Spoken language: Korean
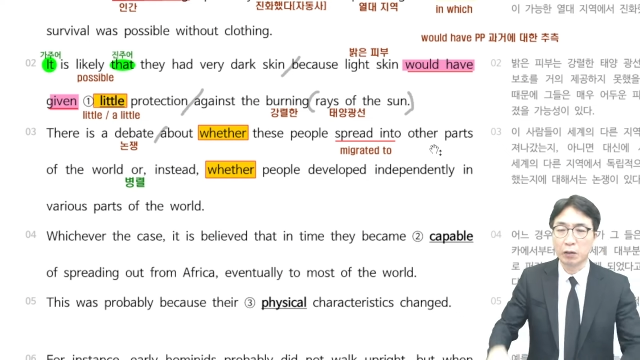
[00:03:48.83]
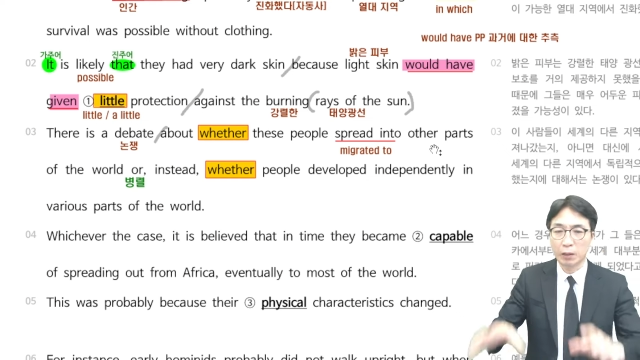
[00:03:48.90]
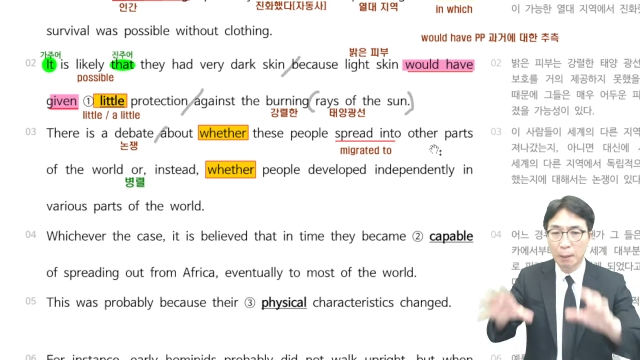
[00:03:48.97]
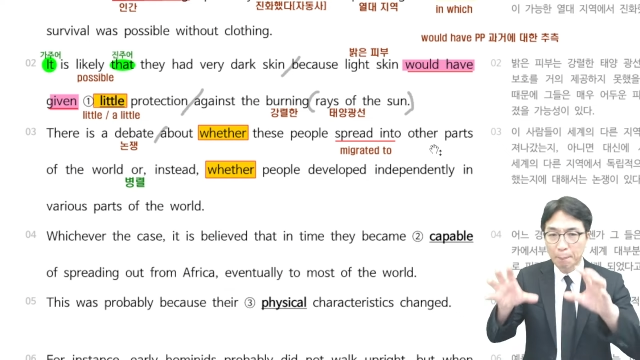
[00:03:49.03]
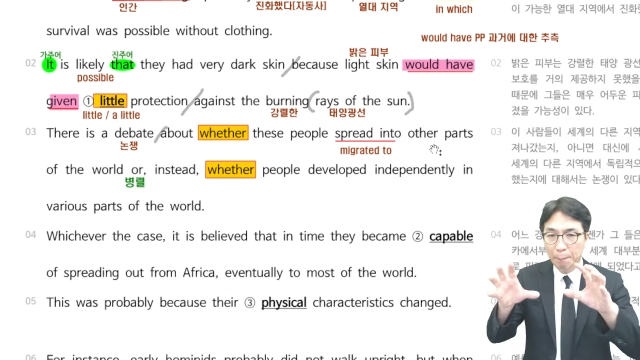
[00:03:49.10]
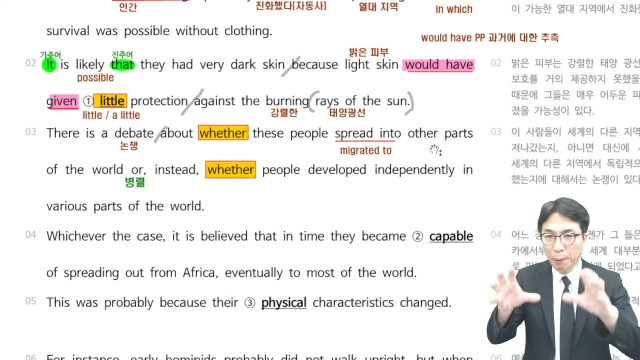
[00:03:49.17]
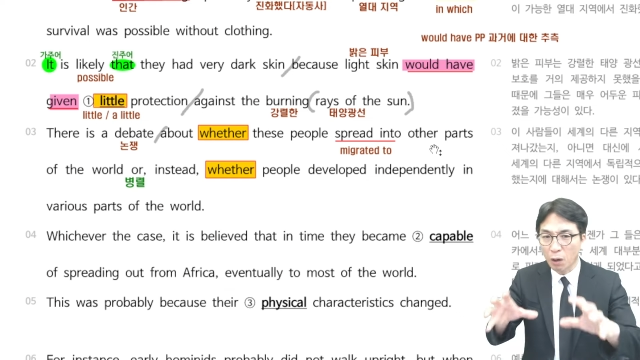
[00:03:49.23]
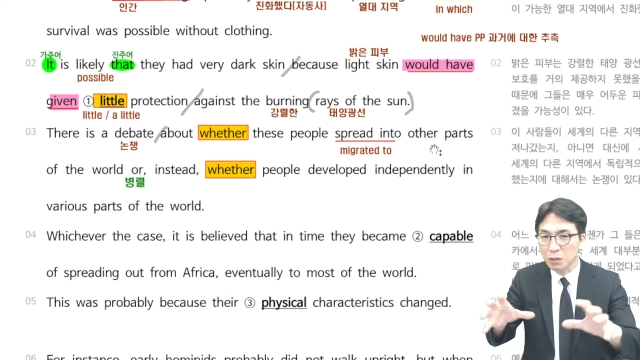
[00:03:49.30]

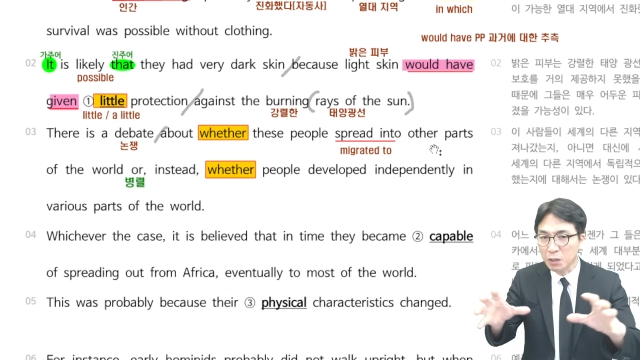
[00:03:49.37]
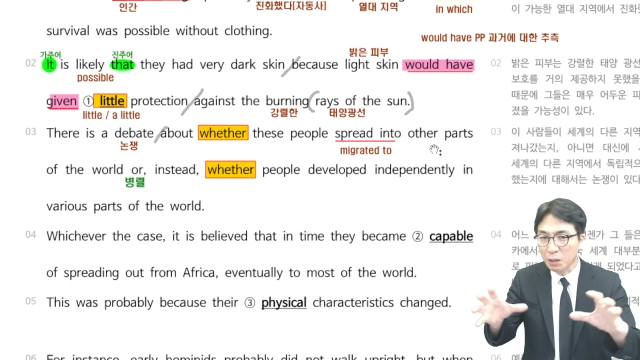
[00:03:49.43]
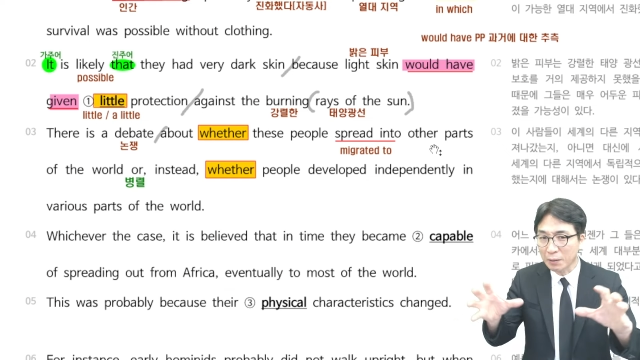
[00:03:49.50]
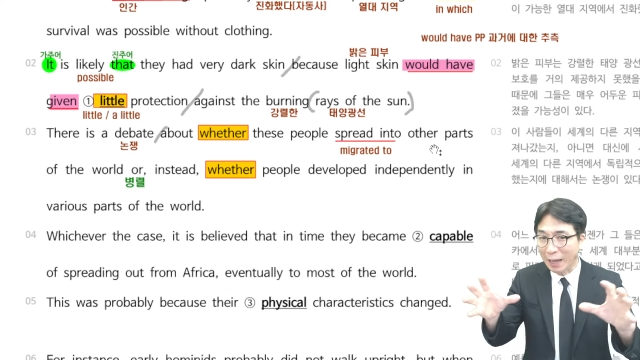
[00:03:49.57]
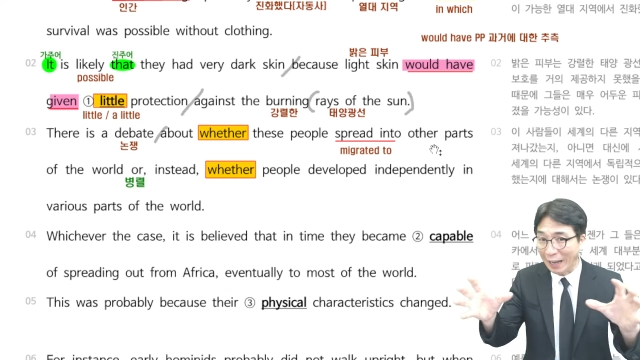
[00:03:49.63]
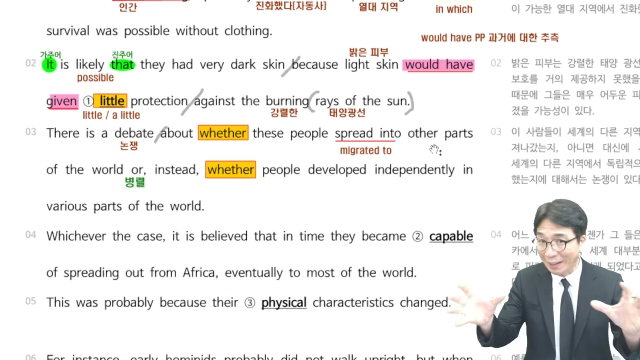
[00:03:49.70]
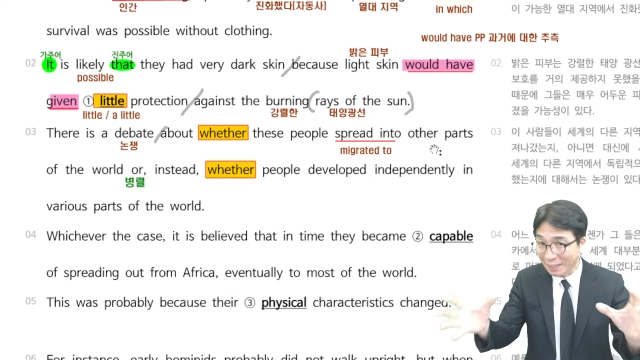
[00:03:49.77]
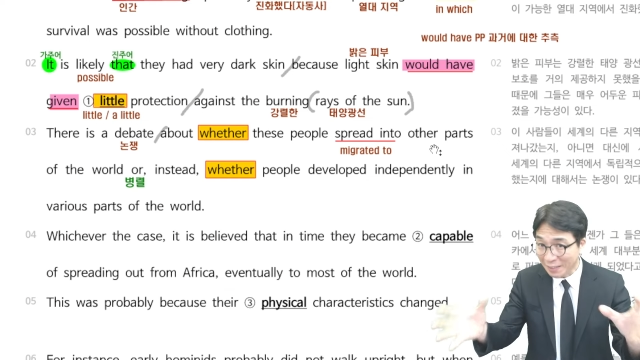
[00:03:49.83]
이렇게
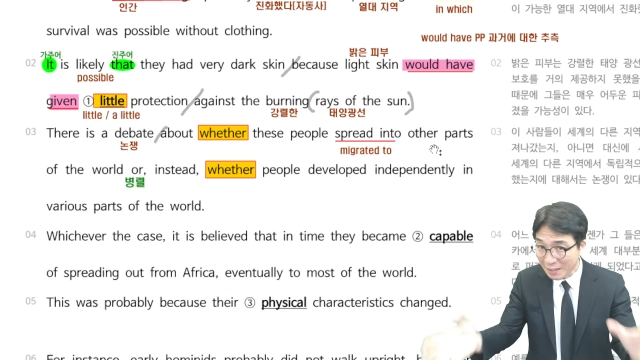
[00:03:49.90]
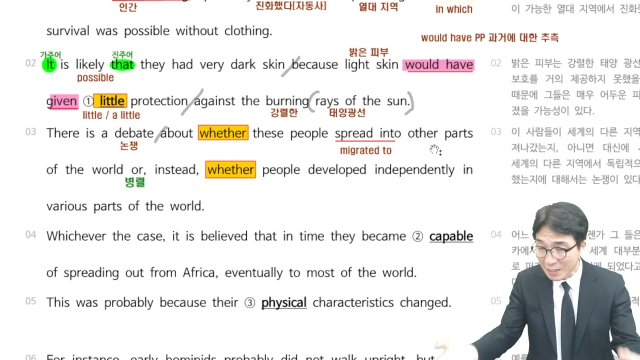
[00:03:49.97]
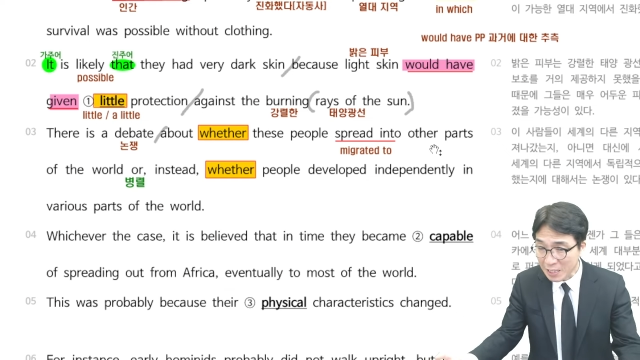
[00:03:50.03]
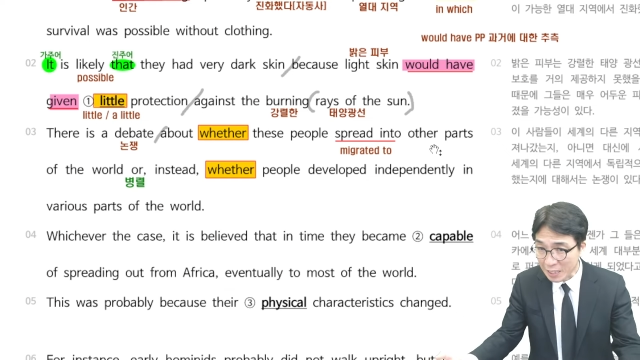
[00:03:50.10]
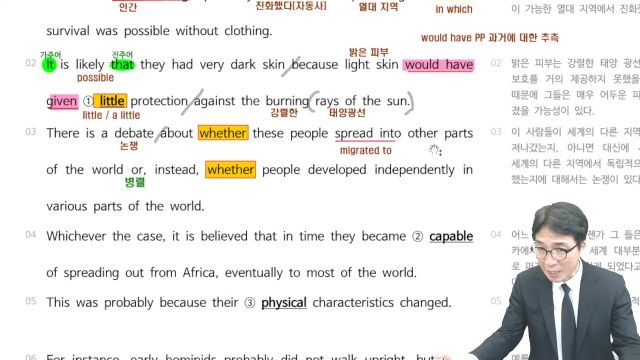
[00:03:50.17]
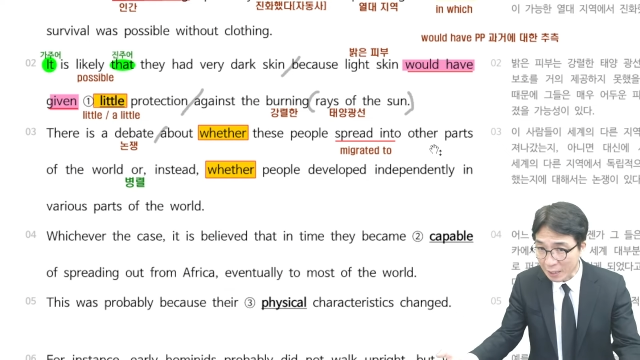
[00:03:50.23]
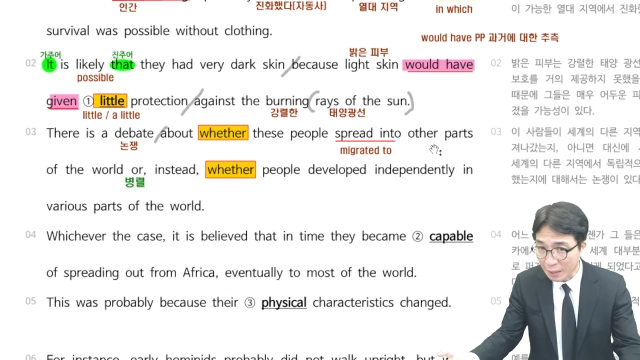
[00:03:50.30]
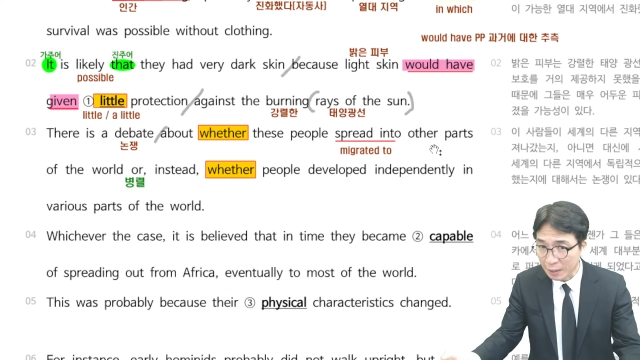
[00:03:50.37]
퍼져
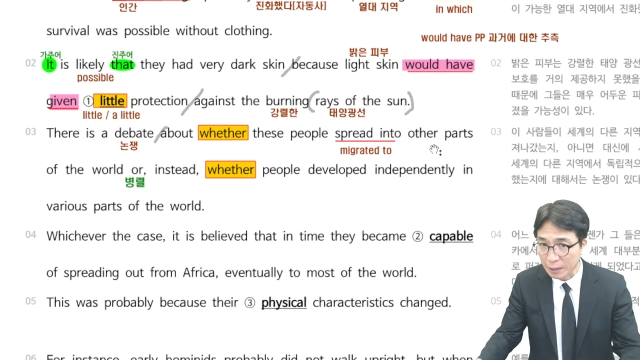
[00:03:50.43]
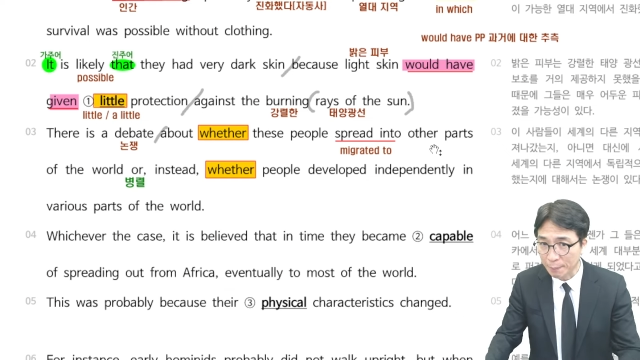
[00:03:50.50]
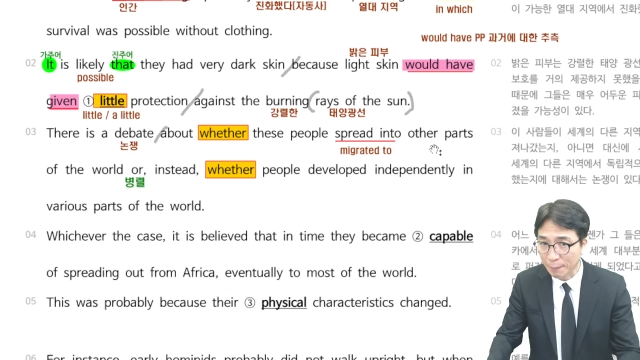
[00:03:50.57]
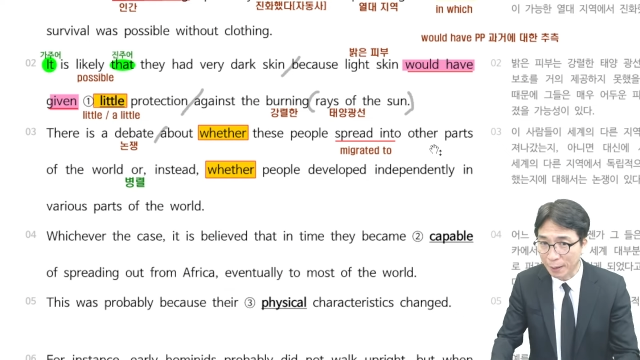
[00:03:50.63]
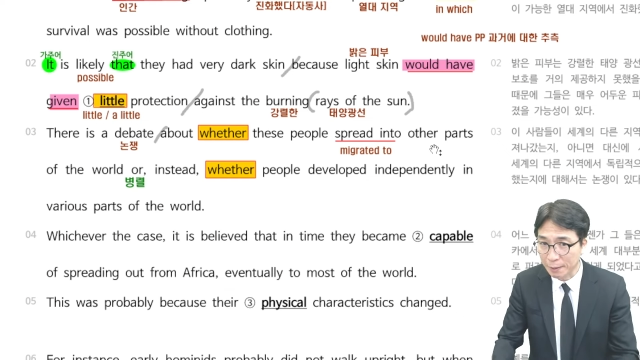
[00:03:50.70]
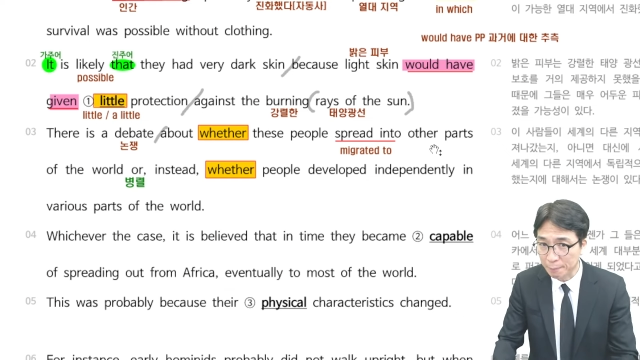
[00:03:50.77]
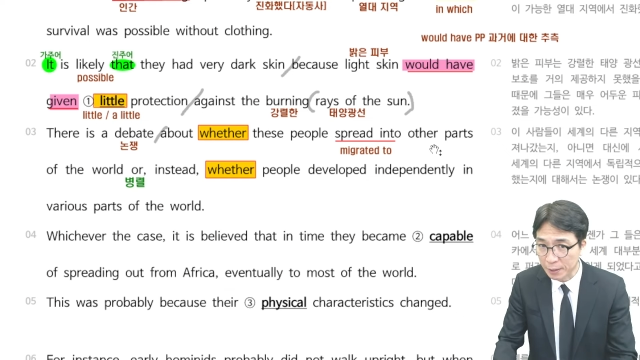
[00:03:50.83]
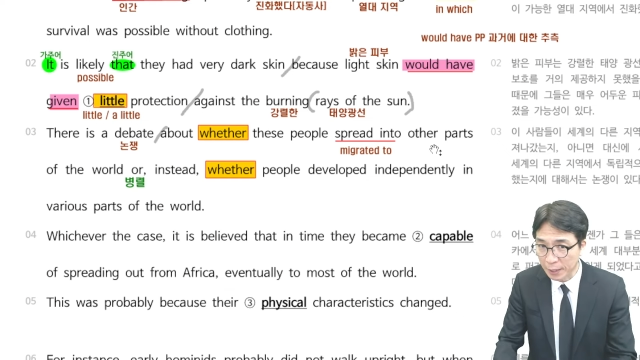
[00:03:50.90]
나갔는지
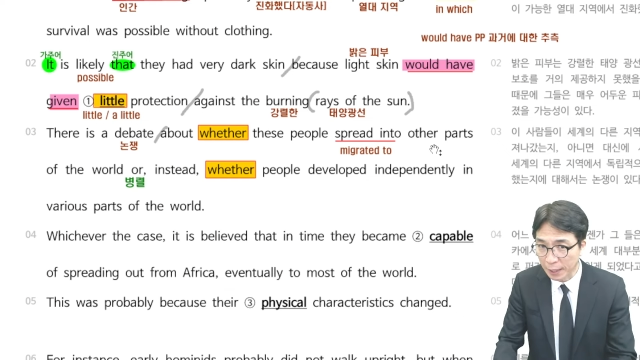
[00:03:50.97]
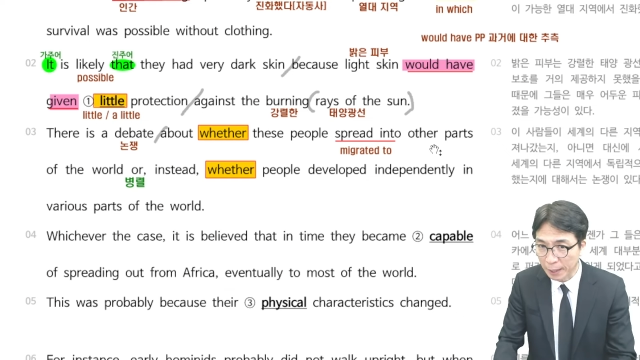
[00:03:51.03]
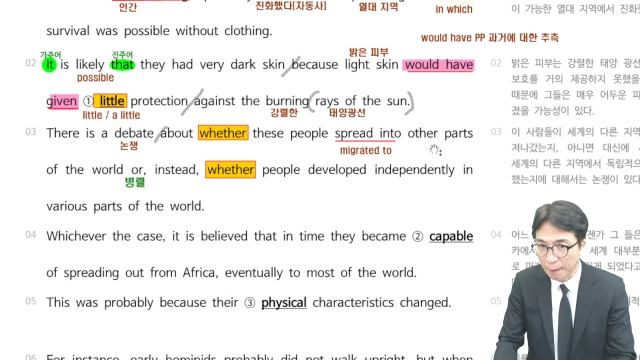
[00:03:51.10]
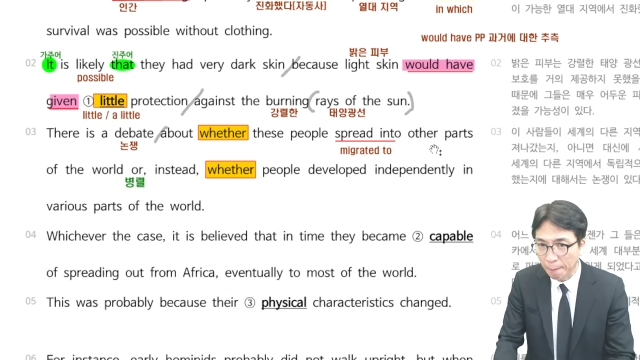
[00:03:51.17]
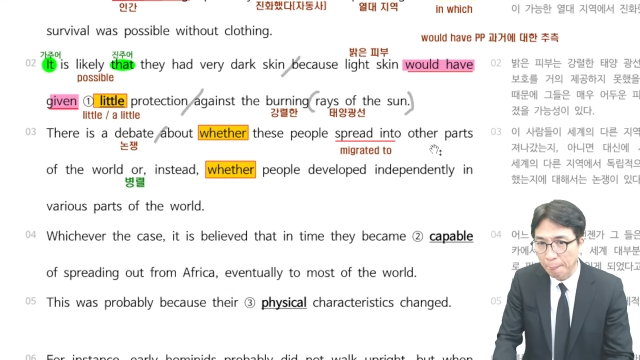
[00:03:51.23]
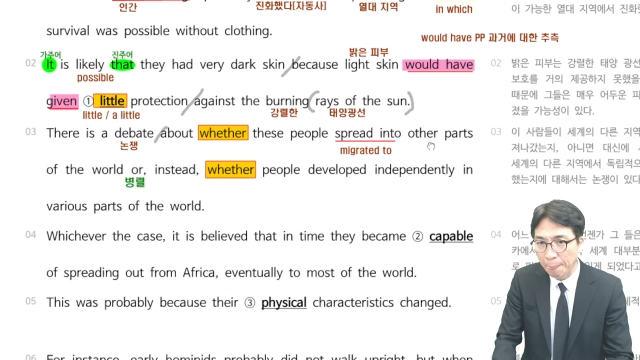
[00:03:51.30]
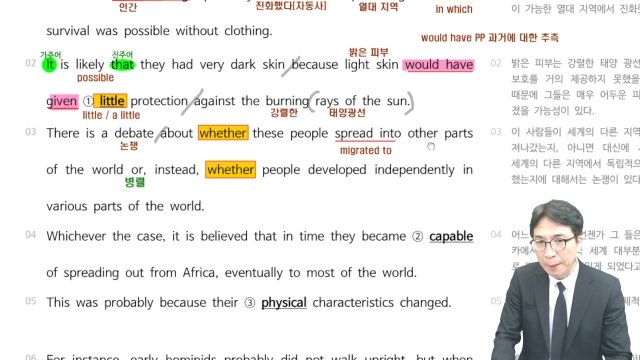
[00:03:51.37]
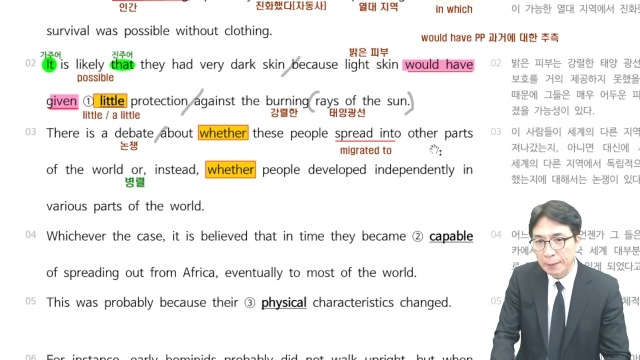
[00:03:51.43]
이
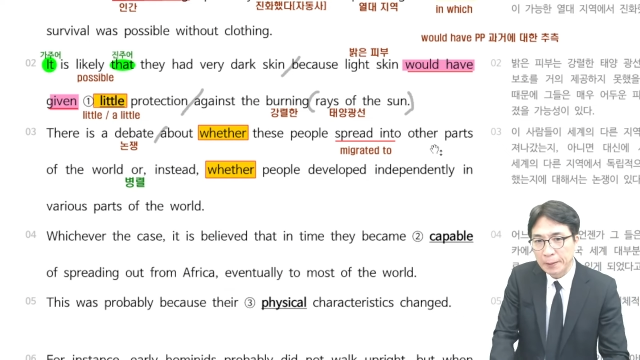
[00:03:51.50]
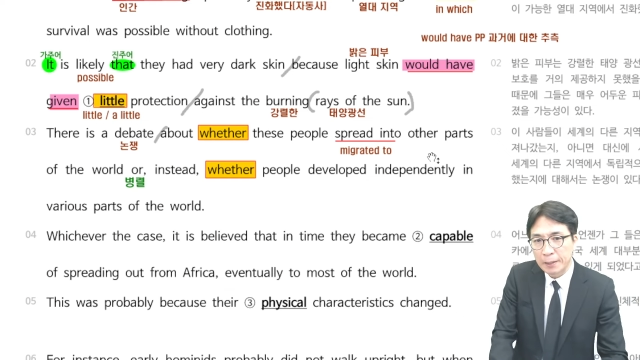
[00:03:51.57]
말입니다.